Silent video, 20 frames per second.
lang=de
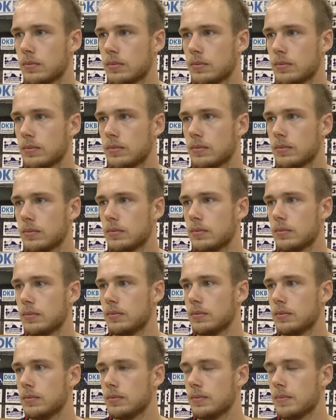gegen die
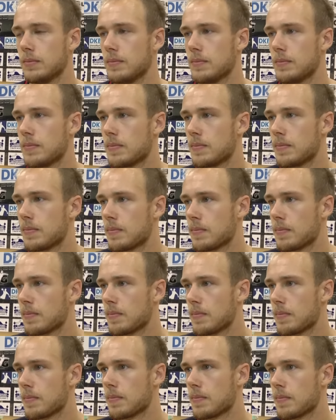Füchse.
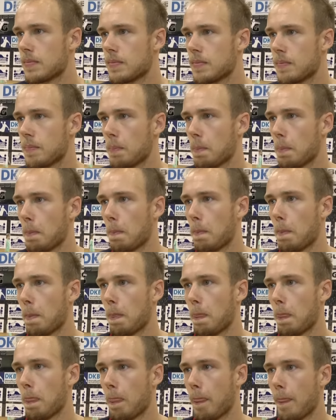Die beiden
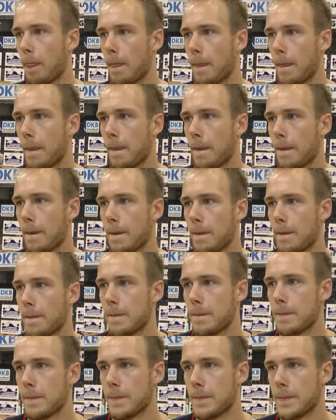Halbzeiten waren nicht gleich
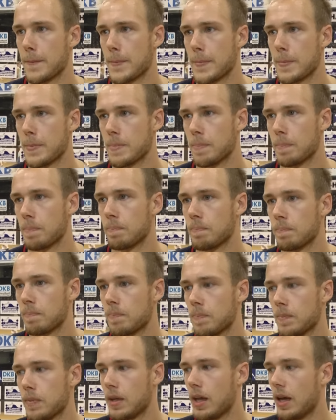schlecht, oder?
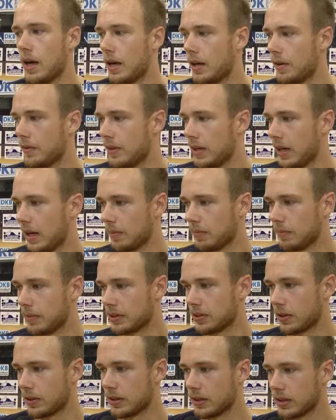Nee, wir haben
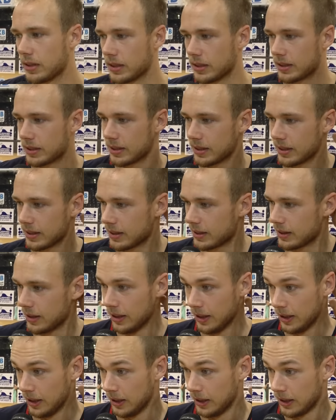besonders äh,
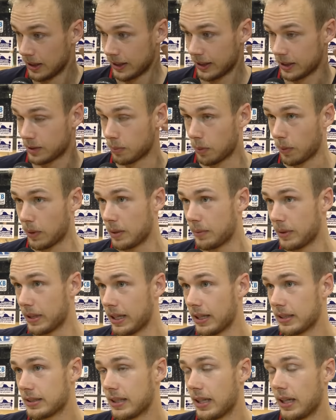Riesenprobleme
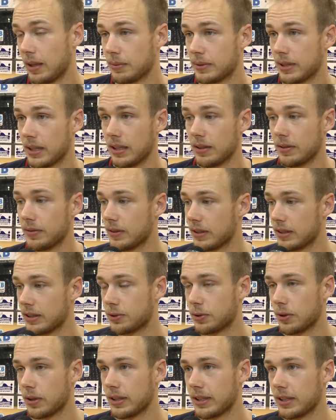in der ersten Halbzeit. Wir Waren
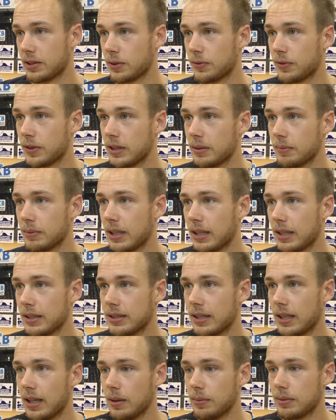natürlich nicht zufrieden mit der
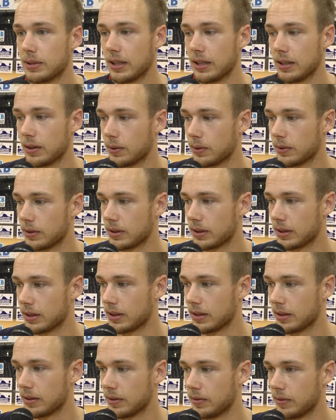ersten Halbzeit und
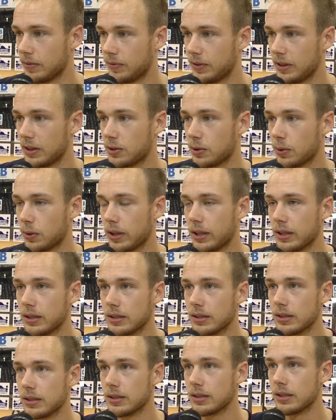äh, vier Tore
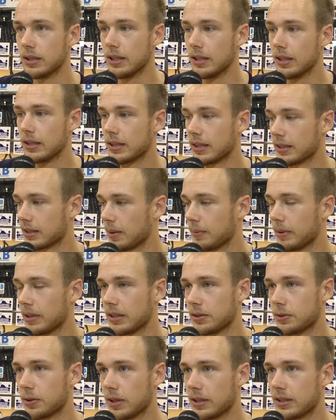hinten. Das kann man
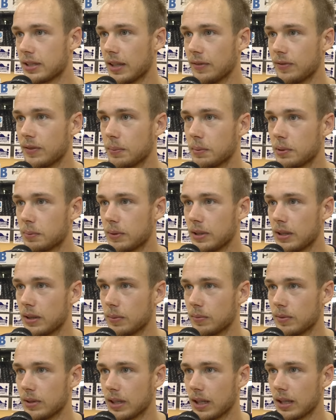natürlich schaffen im
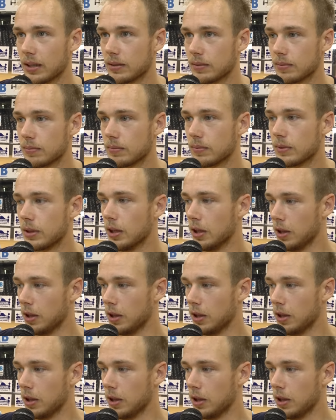Spiel und wir hatten